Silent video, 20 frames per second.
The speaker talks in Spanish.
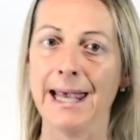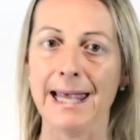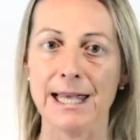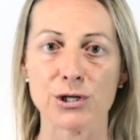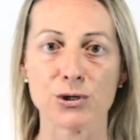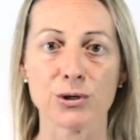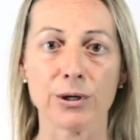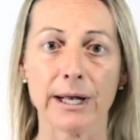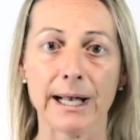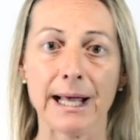
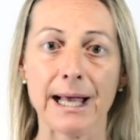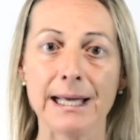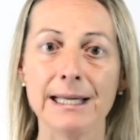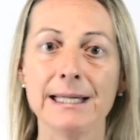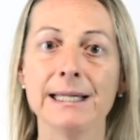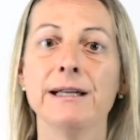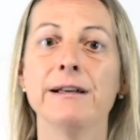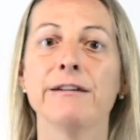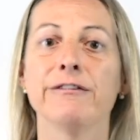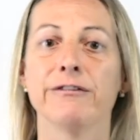Esto
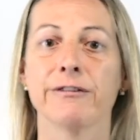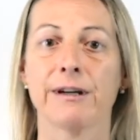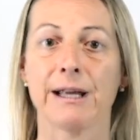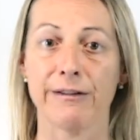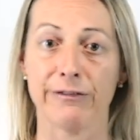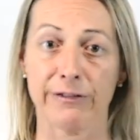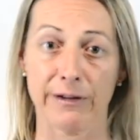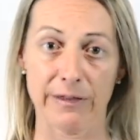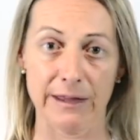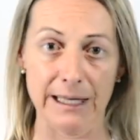hará
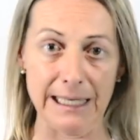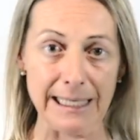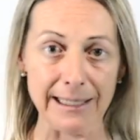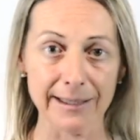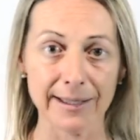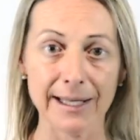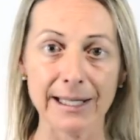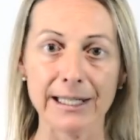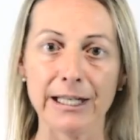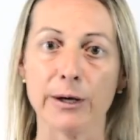que
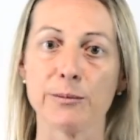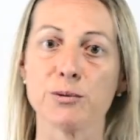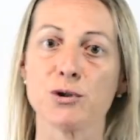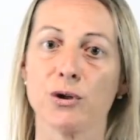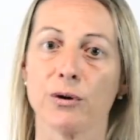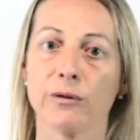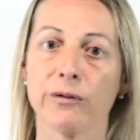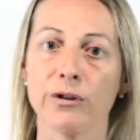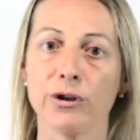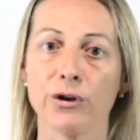facilite la
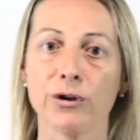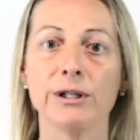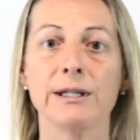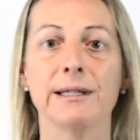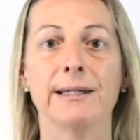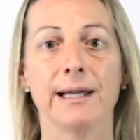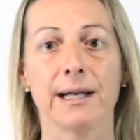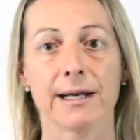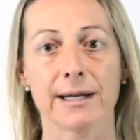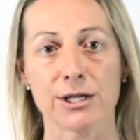
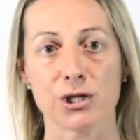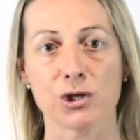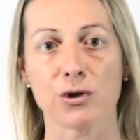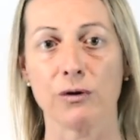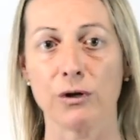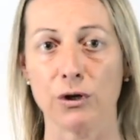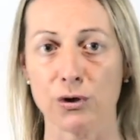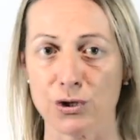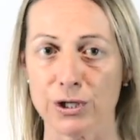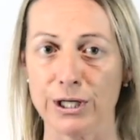absorción del
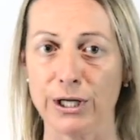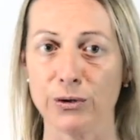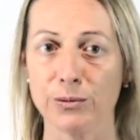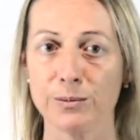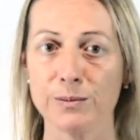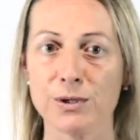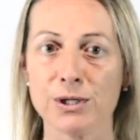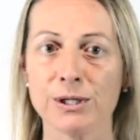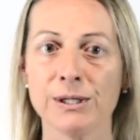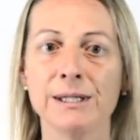resto de los
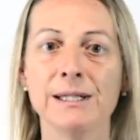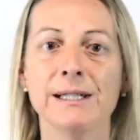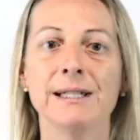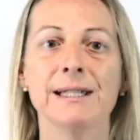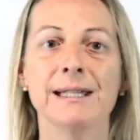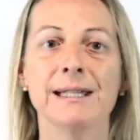serums.